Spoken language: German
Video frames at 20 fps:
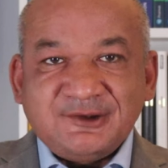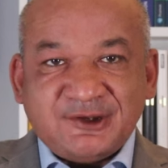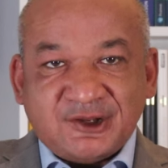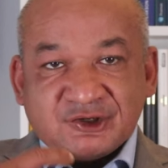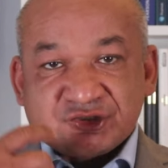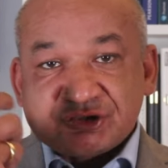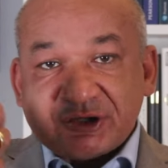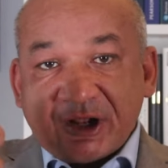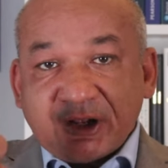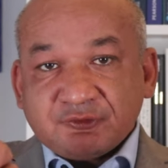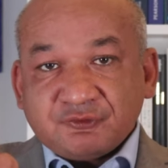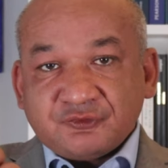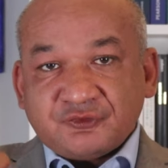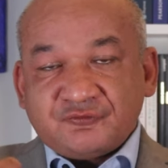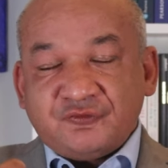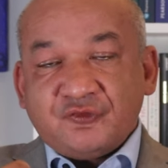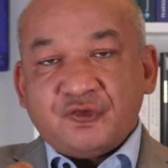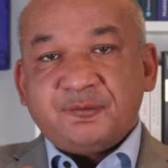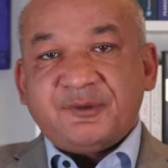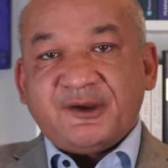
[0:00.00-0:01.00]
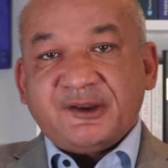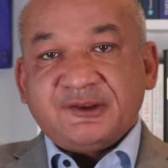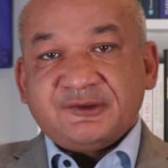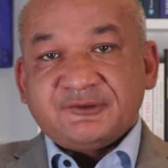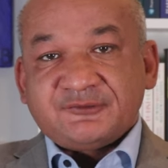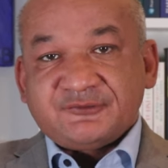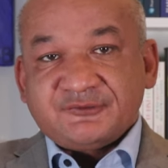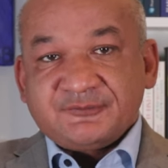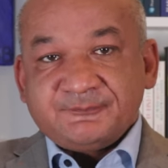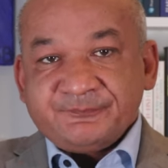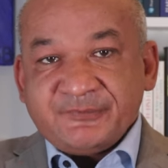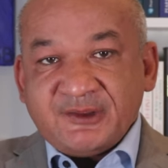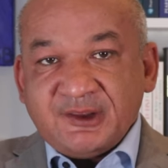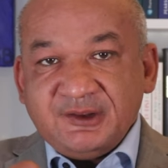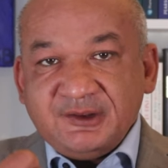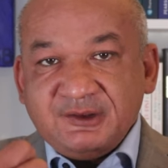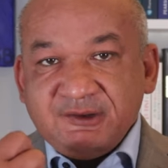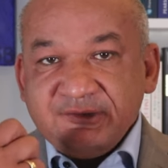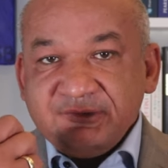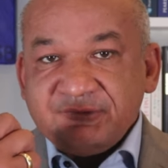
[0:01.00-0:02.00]
Der Status quo Bias
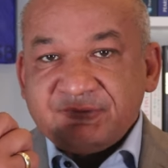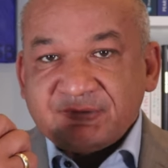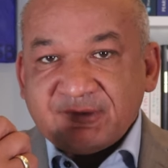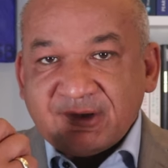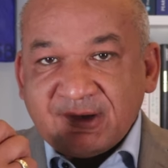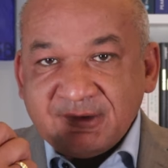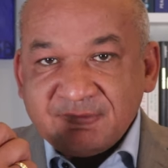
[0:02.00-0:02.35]
ist